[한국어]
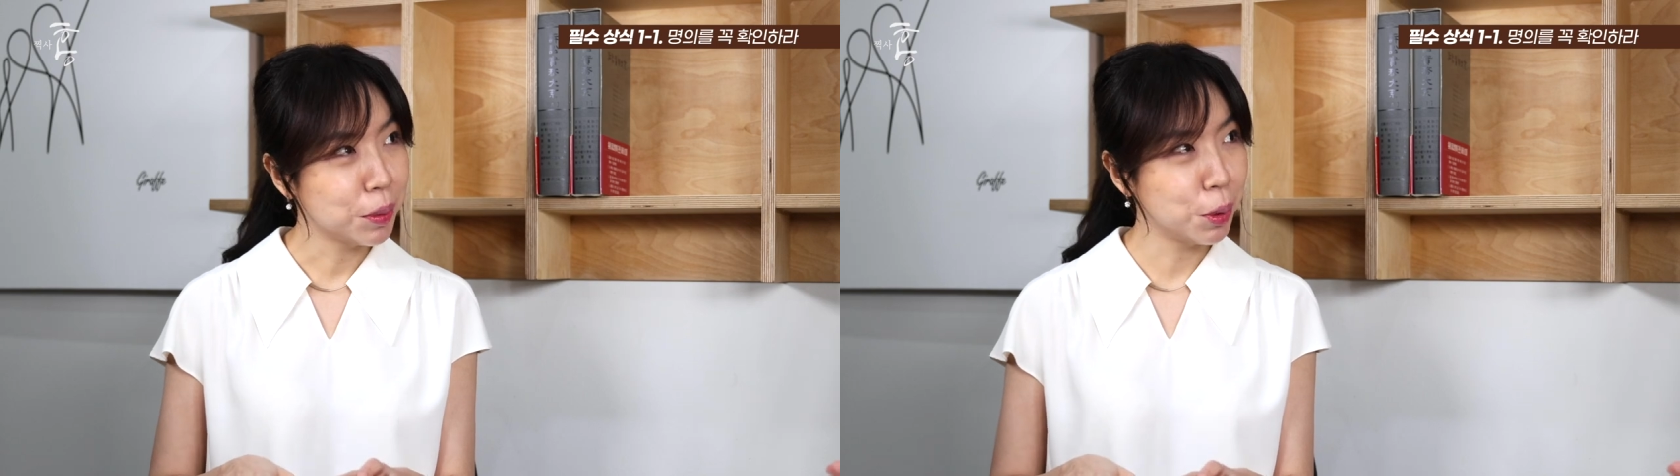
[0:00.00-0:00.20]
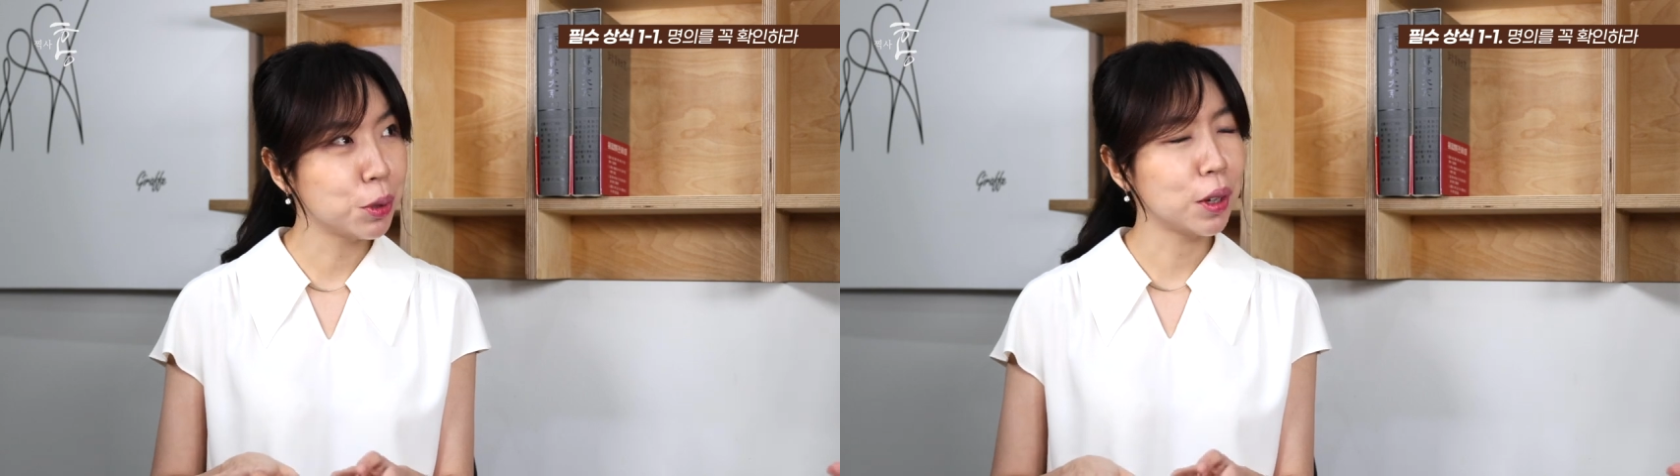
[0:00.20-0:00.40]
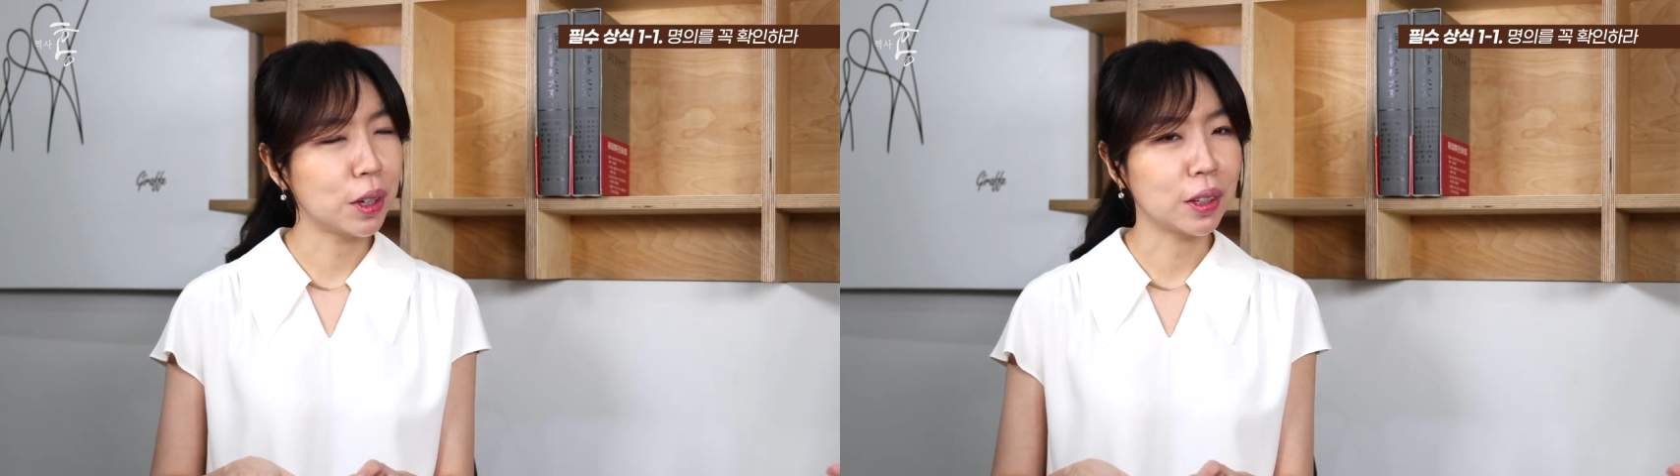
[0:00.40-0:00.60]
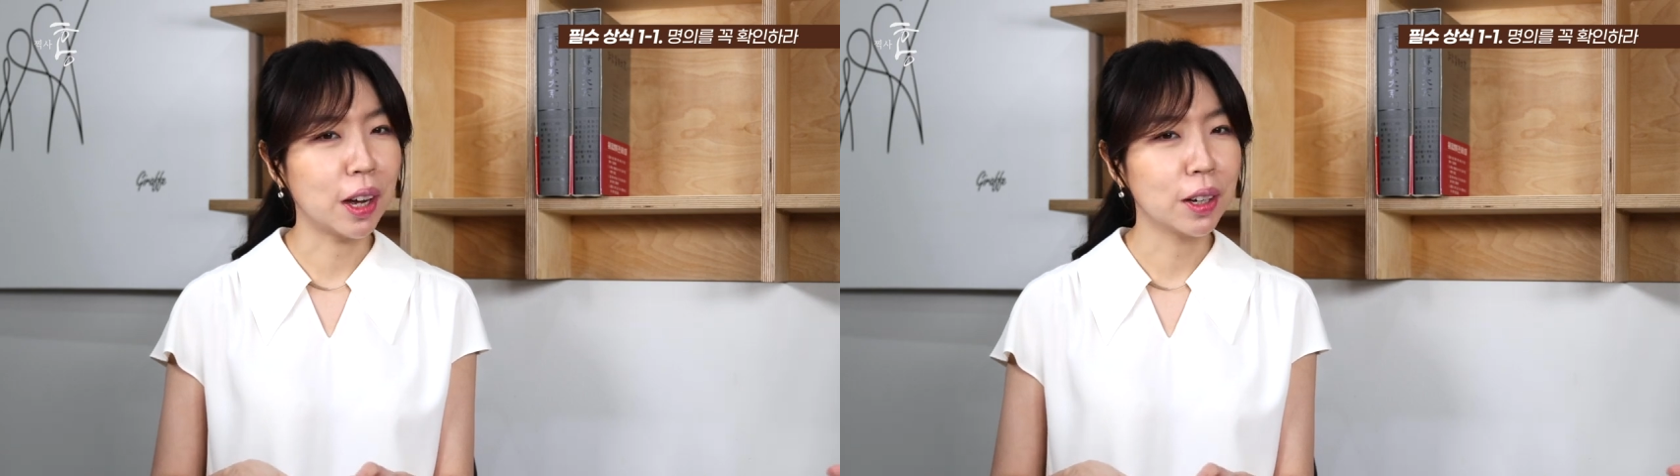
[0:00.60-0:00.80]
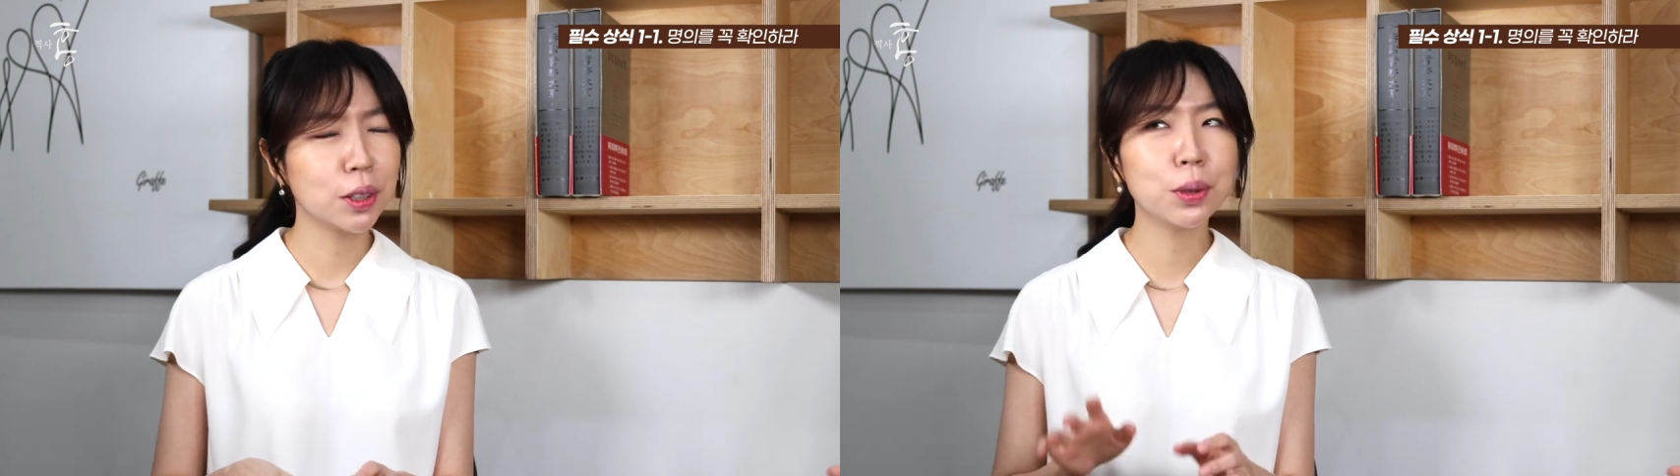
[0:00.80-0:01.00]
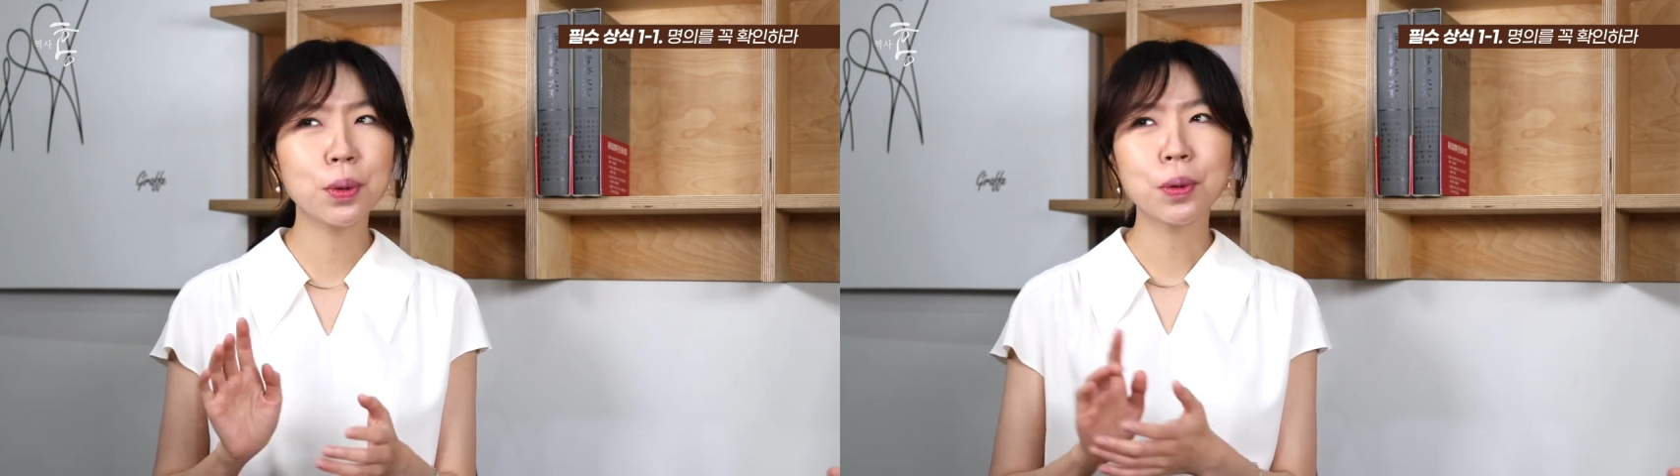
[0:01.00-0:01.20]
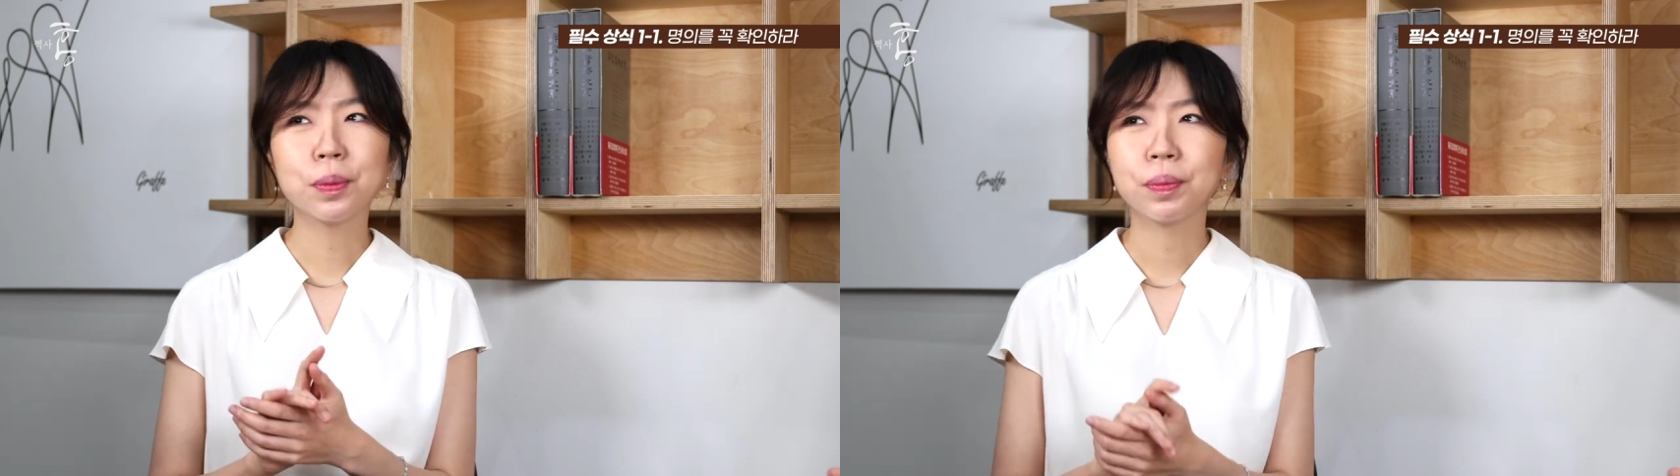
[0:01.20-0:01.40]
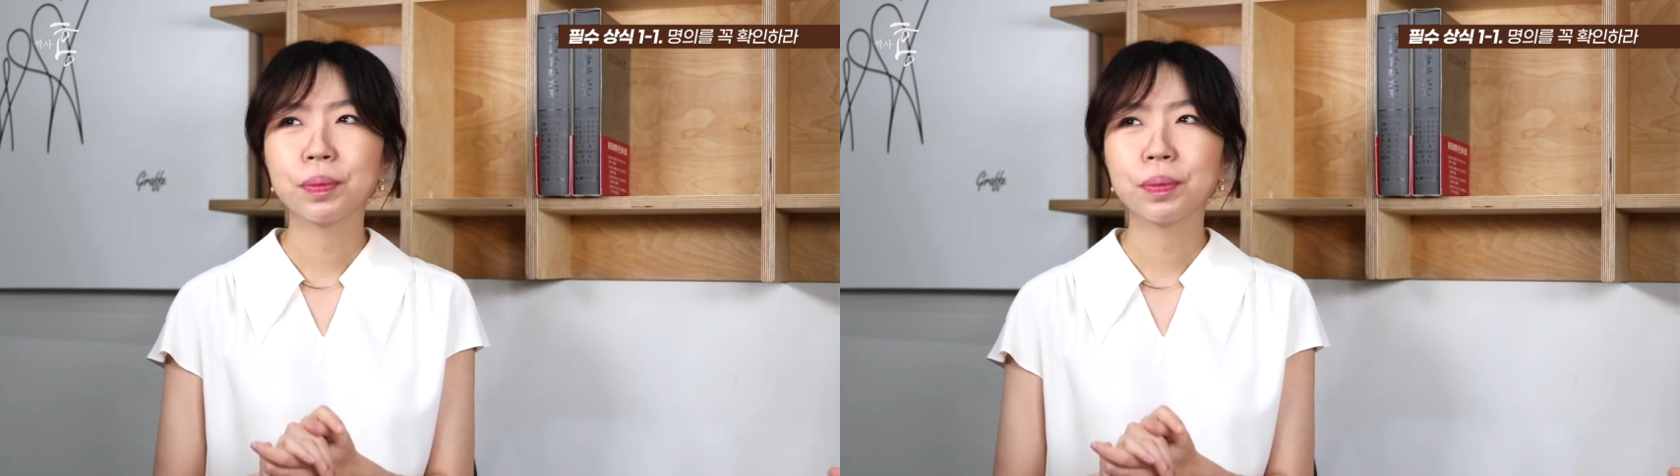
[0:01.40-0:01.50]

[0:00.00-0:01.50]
보셔야 된다. 그리고